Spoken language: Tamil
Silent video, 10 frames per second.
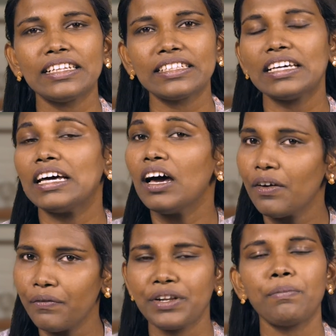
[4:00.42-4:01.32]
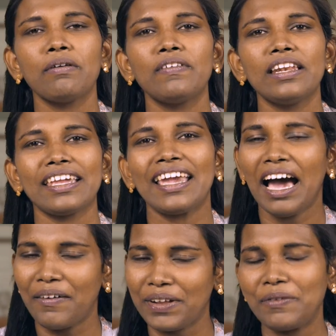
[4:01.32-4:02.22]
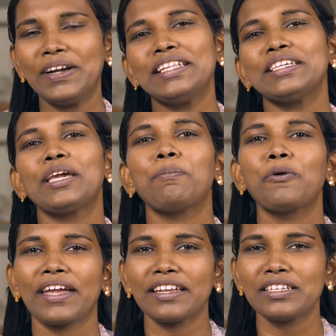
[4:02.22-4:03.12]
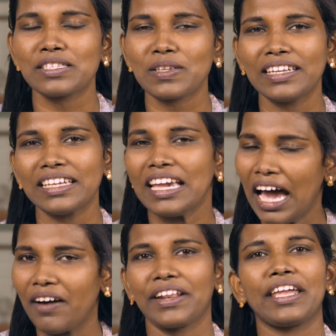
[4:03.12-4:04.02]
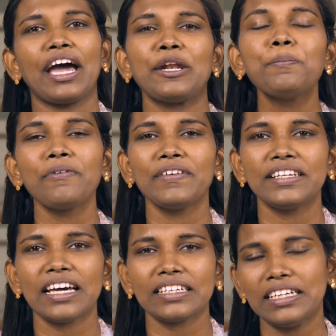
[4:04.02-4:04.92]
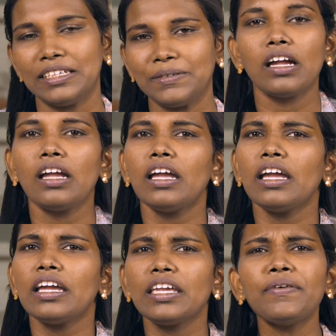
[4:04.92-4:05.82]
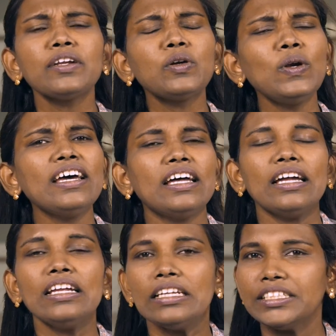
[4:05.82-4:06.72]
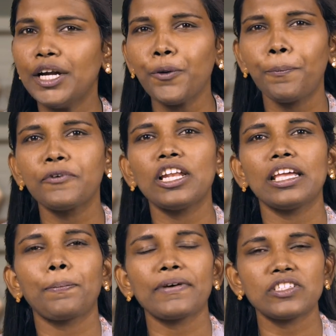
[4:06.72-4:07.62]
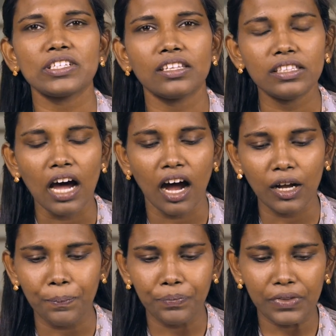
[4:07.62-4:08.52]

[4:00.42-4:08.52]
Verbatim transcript: கேட்க விரும்பவில்லை அவரை வெளியே போ என்று சொல்லி அவரை அனுப்பிவிட்டார்கள் இவருக்குள்ள எழுப்புதலை பற்றின தாகம்